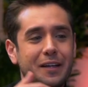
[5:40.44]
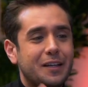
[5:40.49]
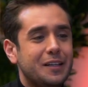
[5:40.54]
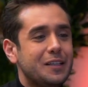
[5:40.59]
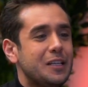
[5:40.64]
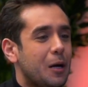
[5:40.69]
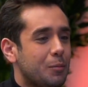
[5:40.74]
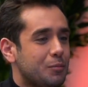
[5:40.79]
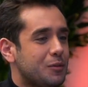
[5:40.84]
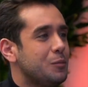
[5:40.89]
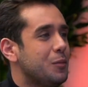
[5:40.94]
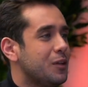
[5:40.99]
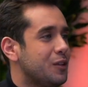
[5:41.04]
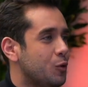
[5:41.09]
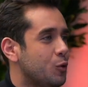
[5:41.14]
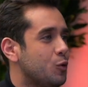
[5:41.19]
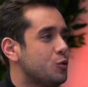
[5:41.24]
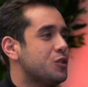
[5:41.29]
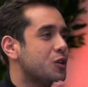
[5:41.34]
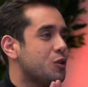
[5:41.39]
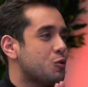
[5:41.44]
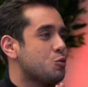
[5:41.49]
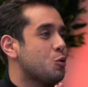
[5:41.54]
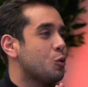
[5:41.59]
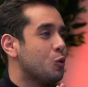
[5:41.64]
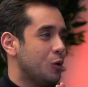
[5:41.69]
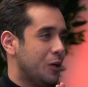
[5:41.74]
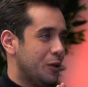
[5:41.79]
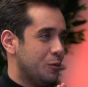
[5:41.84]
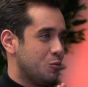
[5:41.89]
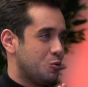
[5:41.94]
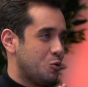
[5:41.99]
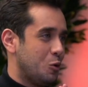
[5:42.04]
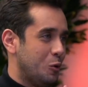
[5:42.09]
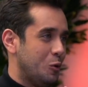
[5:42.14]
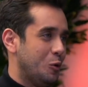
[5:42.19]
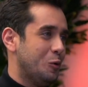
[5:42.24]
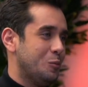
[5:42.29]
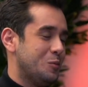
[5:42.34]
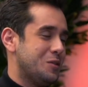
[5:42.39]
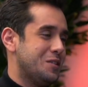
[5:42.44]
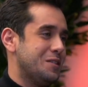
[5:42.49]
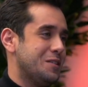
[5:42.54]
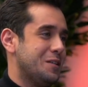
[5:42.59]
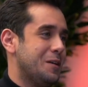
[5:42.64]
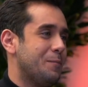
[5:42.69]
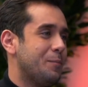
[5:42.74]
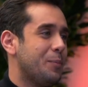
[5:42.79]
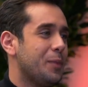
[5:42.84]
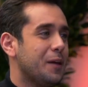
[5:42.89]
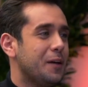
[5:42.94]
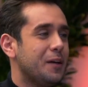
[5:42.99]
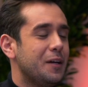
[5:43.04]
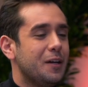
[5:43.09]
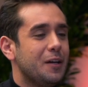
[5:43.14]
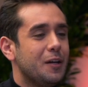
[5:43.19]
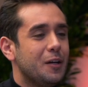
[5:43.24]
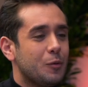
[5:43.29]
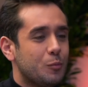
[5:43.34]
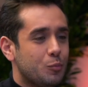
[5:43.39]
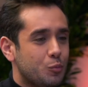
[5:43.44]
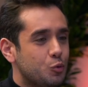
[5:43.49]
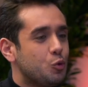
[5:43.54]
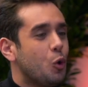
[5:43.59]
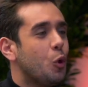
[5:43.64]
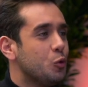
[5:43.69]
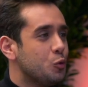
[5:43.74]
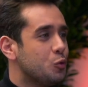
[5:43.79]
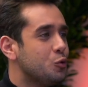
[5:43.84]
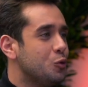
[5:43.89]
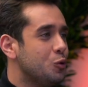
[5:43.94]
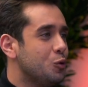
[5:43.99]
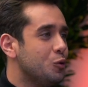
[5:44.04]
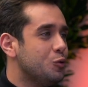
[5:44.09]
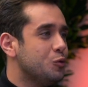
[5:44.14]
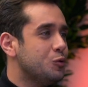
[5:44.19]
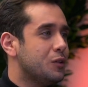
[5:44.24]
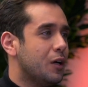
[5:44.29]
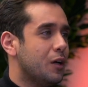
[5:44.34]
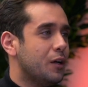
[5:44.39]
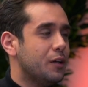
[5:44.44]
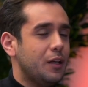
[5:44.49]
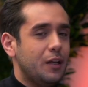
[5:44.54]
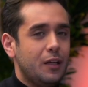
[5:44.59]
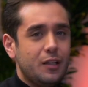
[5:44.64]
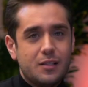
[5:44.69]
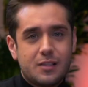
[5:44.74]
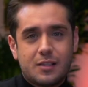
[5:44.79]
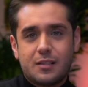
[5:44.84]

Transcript: e, yaptırmadan önceki sorularımı soruyorum size. Evet. Bu donduruyoruz ya hani